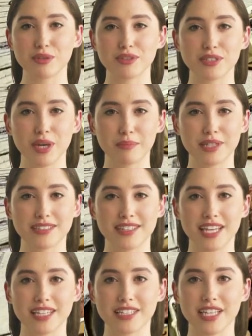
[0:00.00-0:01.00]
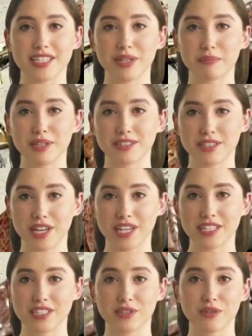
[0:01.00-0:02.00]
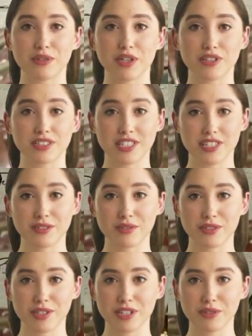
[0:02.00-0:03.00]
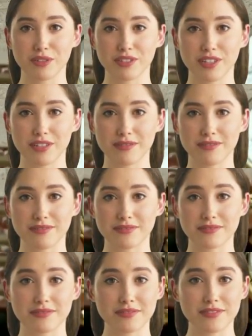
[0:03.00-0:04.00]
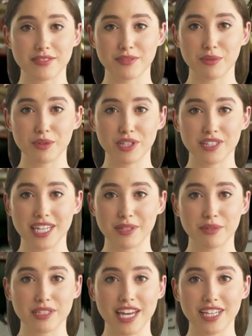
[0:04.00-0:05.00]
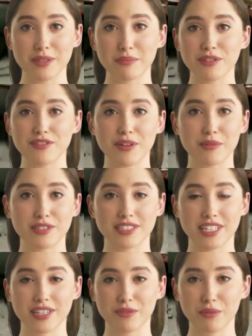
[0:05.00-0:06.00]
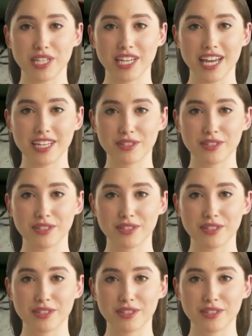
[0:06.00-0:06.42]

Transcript: molto apprezzati dagli appassionati di orologi di tutto il mondo. Uno dei modelli più famosi di Wooler è